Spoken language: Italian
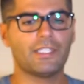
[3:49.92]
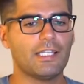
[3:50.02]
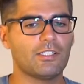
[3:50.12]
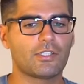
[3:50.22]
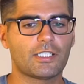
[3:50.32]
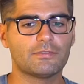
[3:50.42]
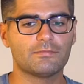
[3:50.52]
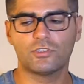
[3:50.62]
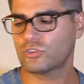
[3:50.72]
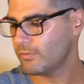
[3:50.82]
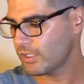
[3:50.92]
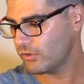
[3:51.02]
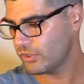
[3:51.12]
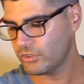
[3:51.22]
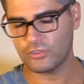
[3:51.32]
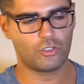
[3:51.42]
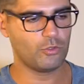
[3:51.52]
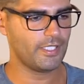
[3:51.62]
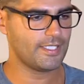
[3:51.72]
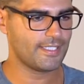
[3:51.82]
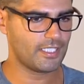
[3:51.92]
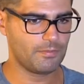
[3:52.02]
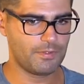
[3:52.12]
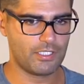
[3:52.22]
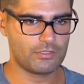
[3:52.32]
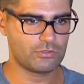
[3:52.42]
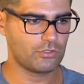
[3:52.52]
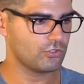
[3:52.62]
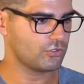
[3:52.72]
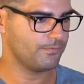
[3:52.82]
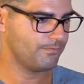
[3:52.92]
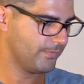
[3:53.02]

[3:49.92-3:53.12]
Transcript: Allora, non so manco io come iniziare ad aprirlo sto coso.